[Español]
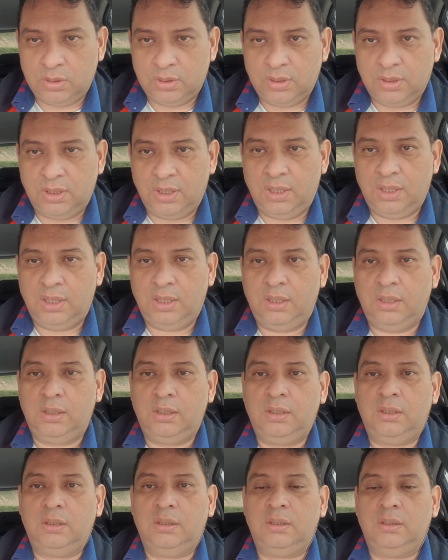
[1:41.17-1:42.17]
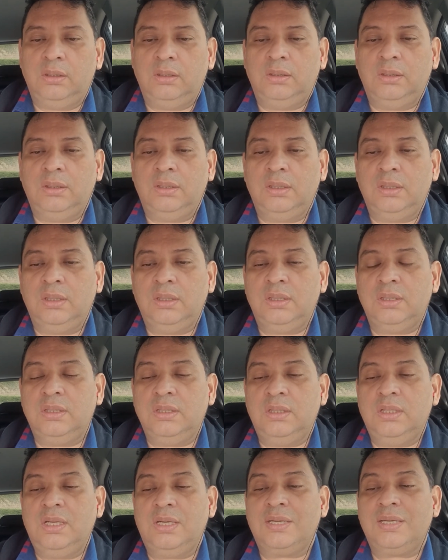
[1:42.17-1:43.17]
eh, que
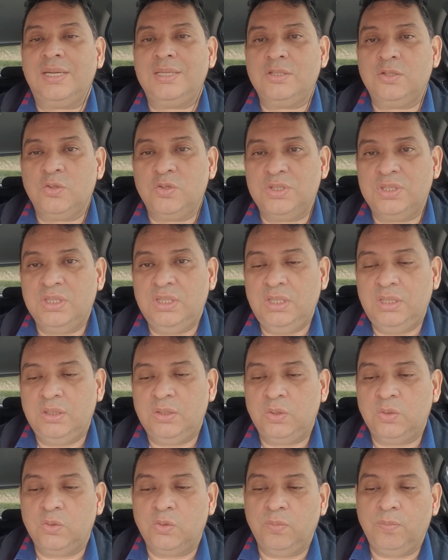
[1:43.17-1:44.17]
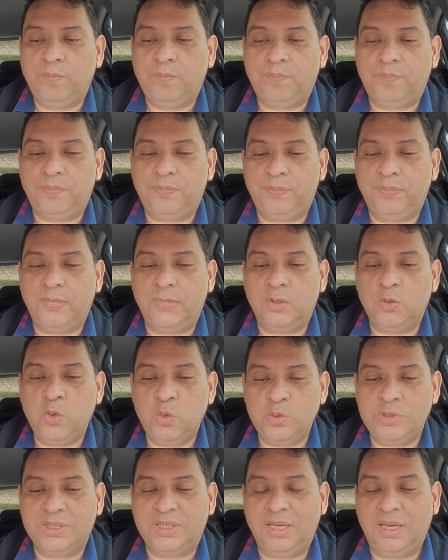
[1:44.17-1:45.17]
tiene raciocinio,
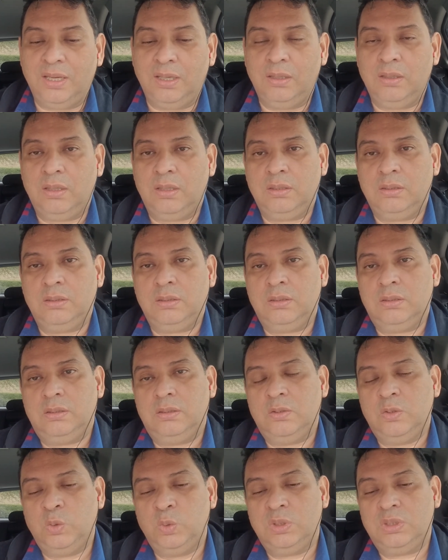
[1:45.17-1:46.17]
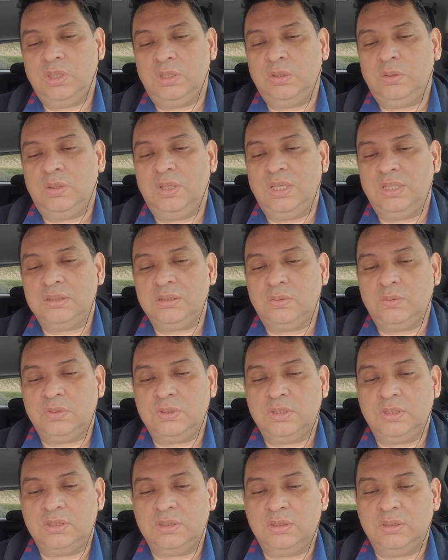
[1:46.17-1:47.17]
juzga, juzga todas las
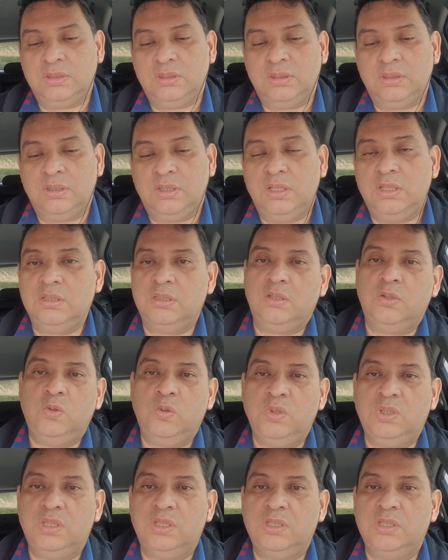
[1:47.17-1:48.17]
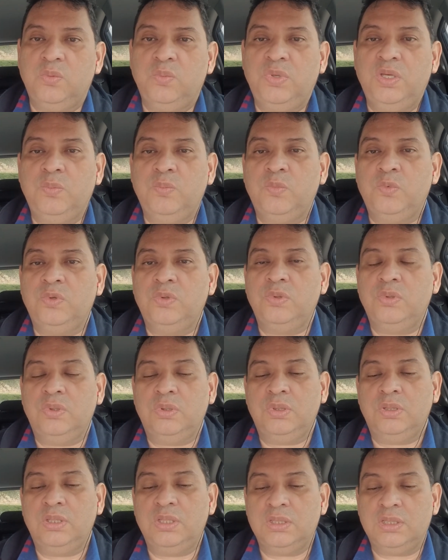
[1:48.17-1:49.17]
cosas y se juzga a sí mismo,
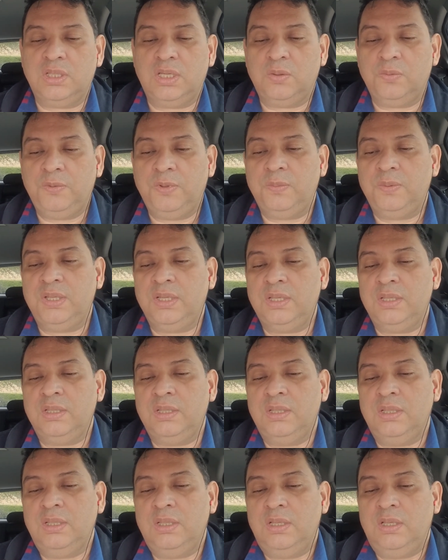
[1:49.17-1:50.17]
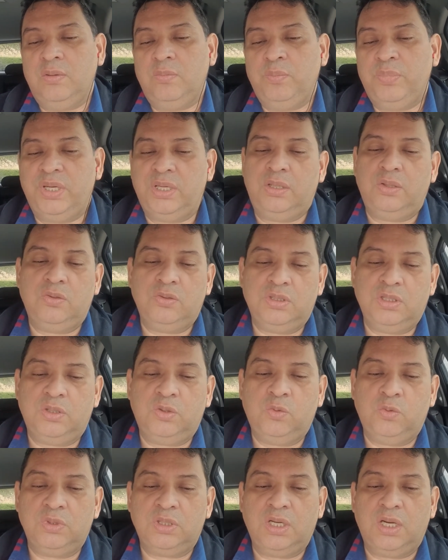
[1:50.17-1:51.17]
dice la Biblia, para no ser
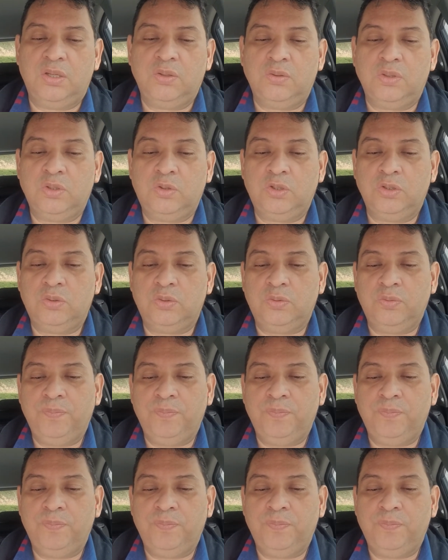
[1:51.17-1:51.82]
juzgado de otro.